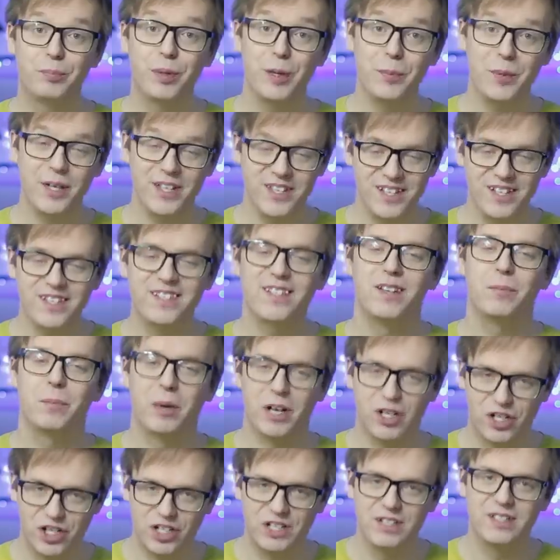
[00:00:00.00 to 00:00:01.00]
Победитель
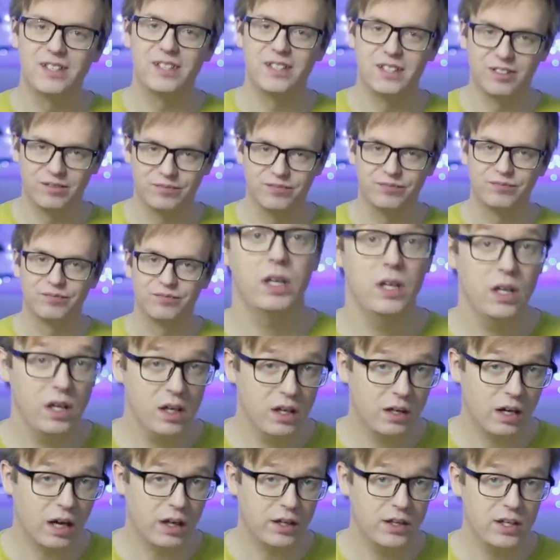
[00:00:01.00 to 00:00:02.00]
по жизни.
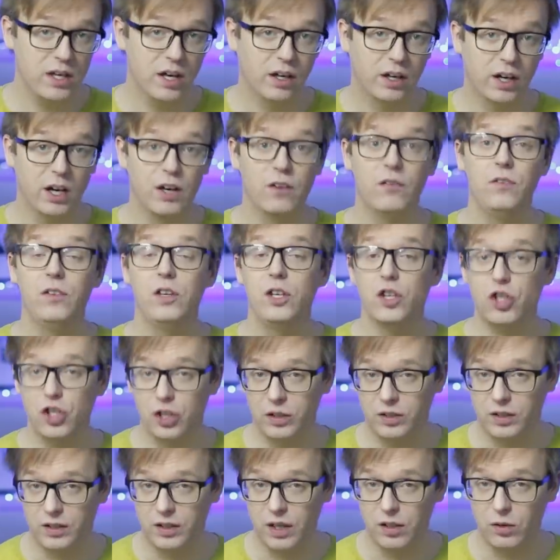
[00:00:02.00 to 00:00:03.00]
И, как некая
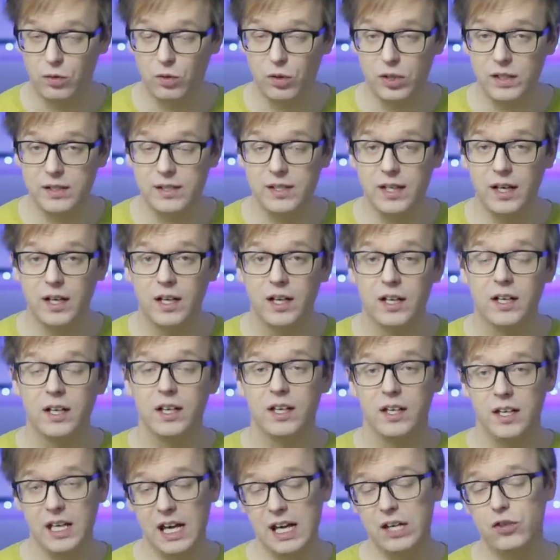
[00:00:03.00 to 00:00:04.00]
вишенка на торте,
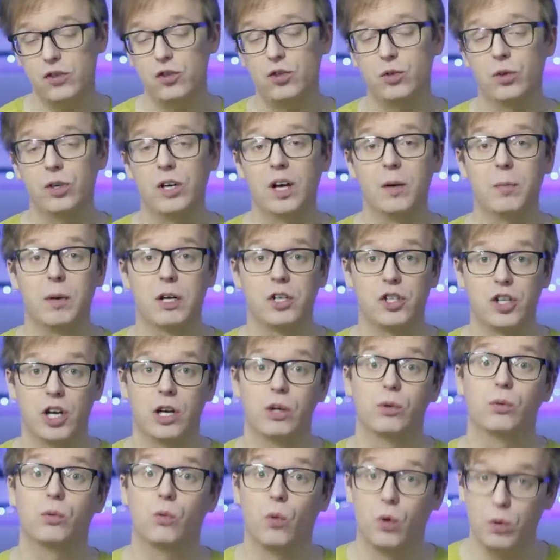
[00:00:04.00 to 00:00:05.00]
я еще и
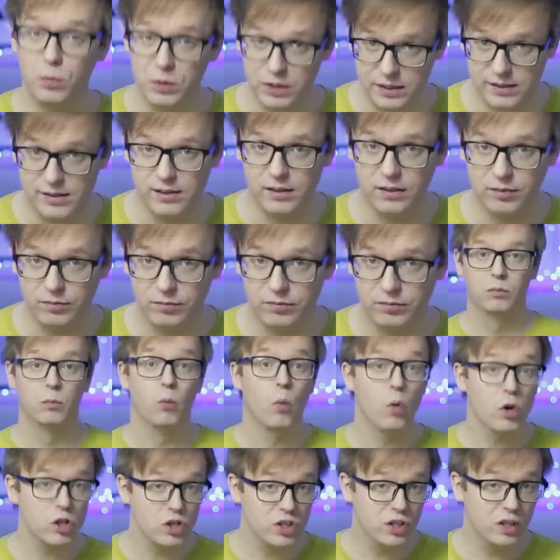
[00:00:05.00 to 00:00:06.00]
обожаю комиксы.
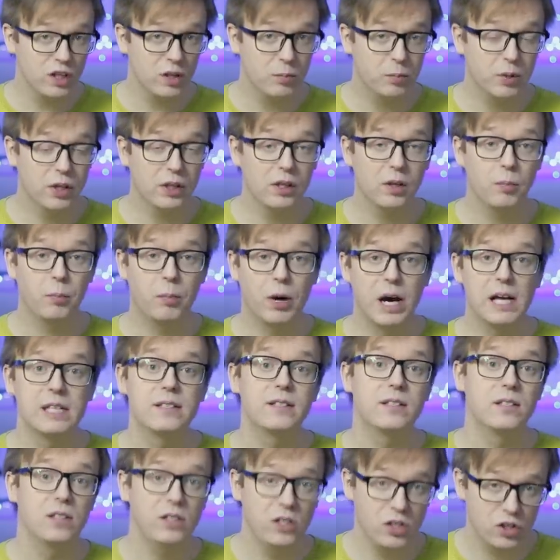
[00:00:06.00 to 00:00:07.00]
Можно ли было
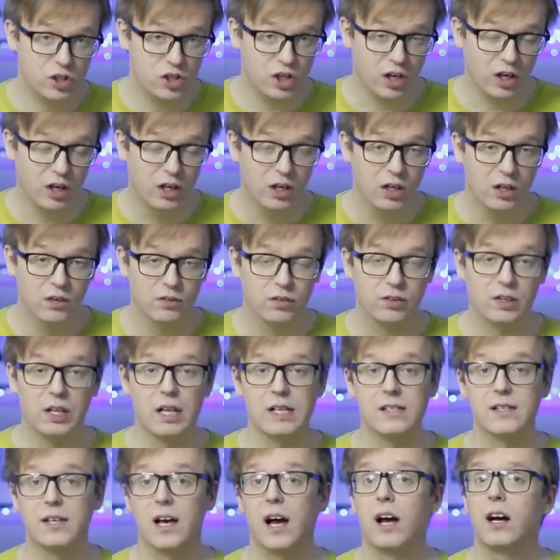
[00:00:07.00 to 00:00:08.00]
пасть ниже в
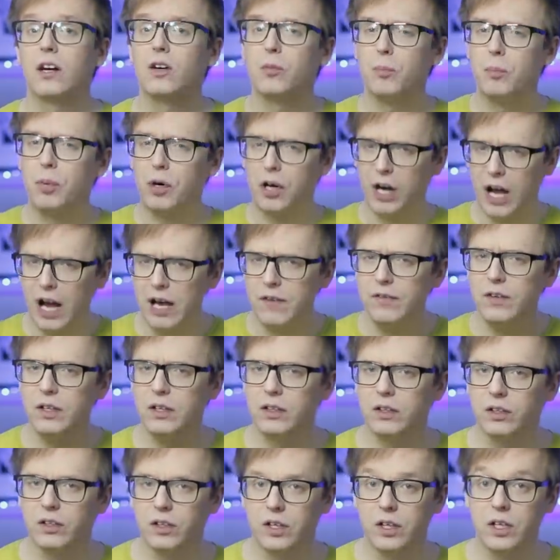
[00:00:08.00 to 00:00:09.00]
глазах
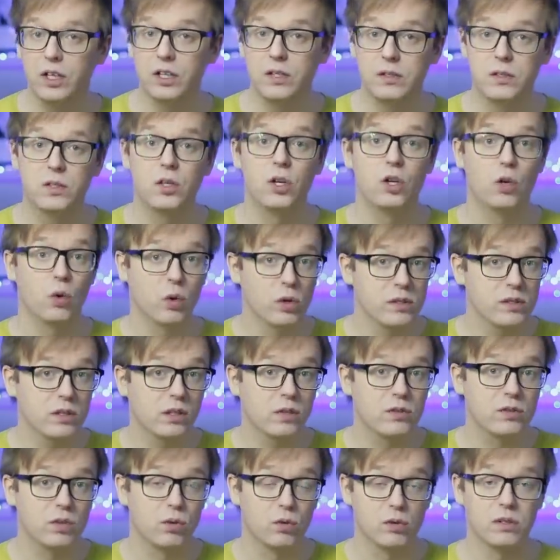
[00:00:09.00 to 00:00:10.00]
правильных и
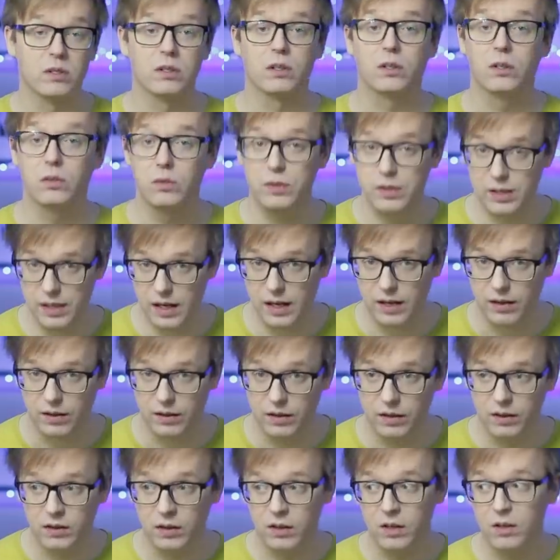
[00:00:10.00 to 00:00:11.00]
серьезных взрослых
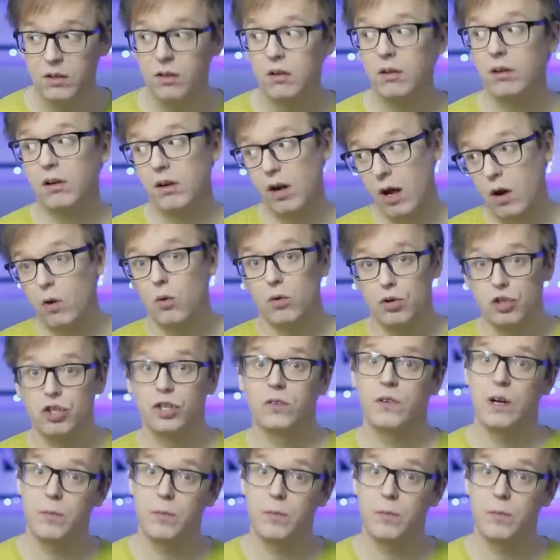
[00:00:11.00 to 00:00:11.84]
людей – Хороший